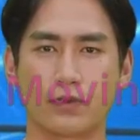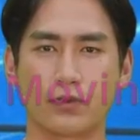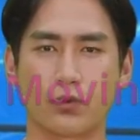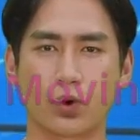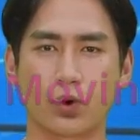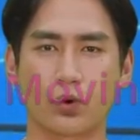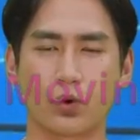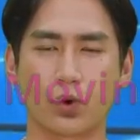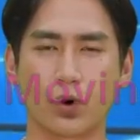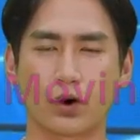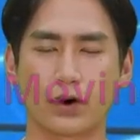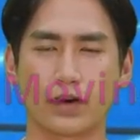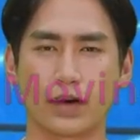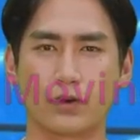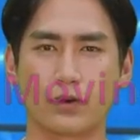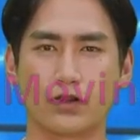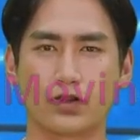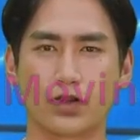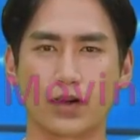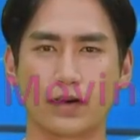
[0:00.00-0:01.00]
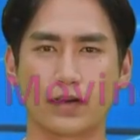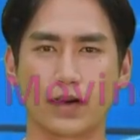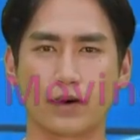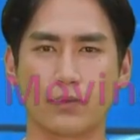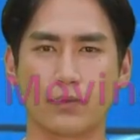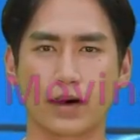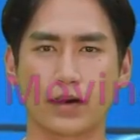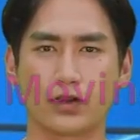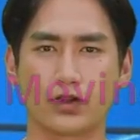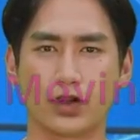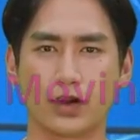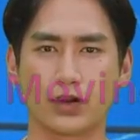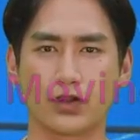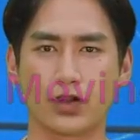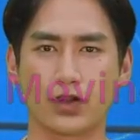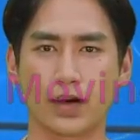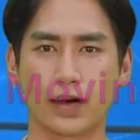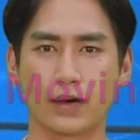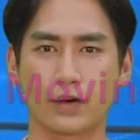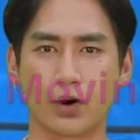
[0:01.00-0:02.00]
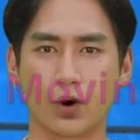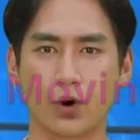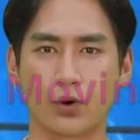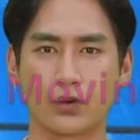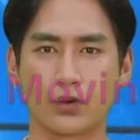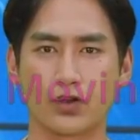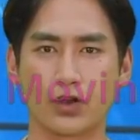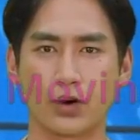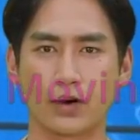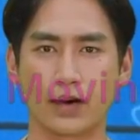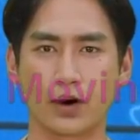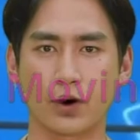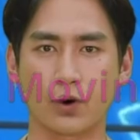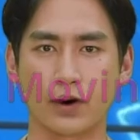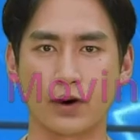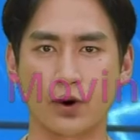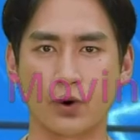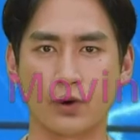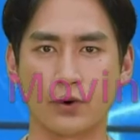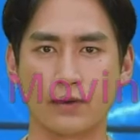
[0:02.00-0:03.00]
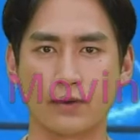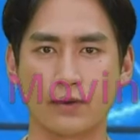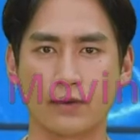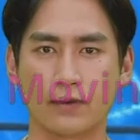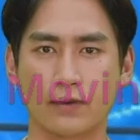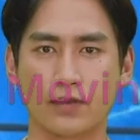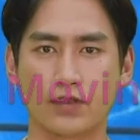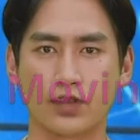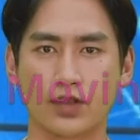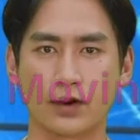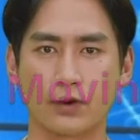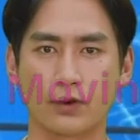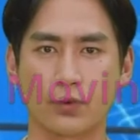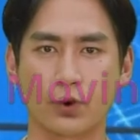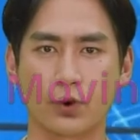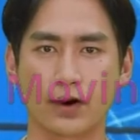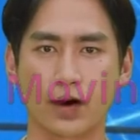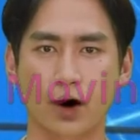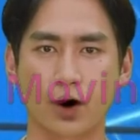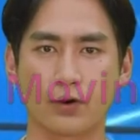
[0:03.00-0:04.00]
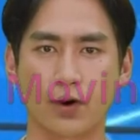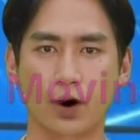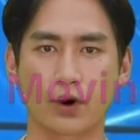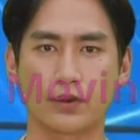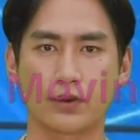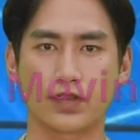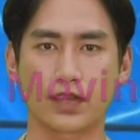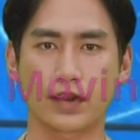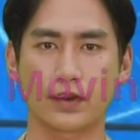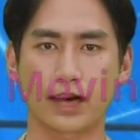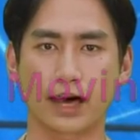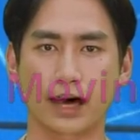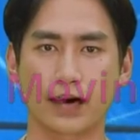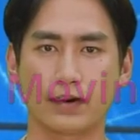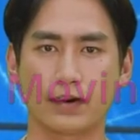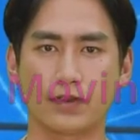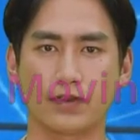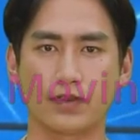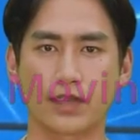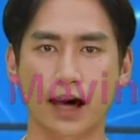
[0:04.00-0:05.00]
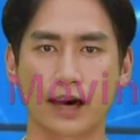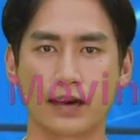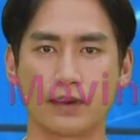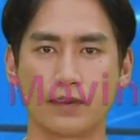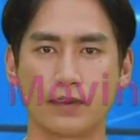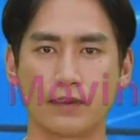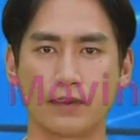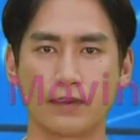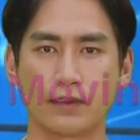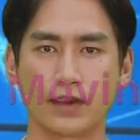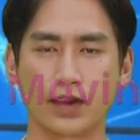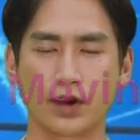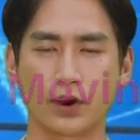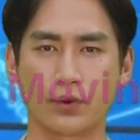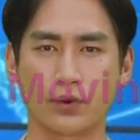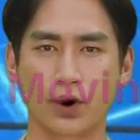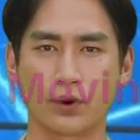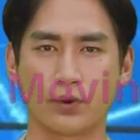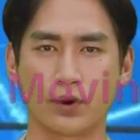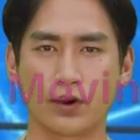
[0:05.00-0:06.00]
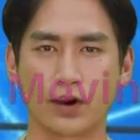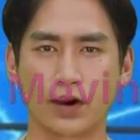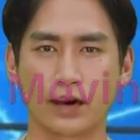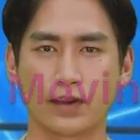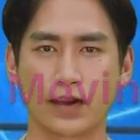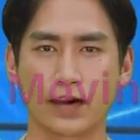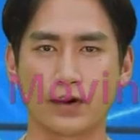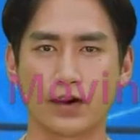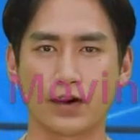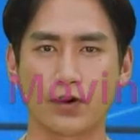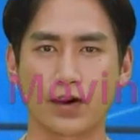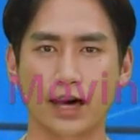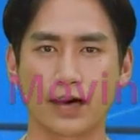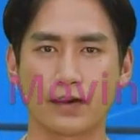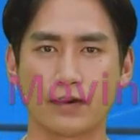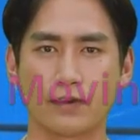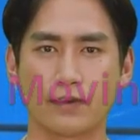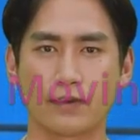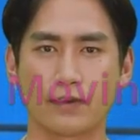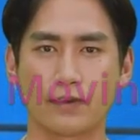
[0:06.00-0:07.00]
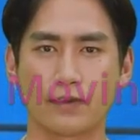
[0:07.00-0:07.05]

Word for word: 如果您觉得本时事通讯有用，请不要忘记点赞、评论和订阅。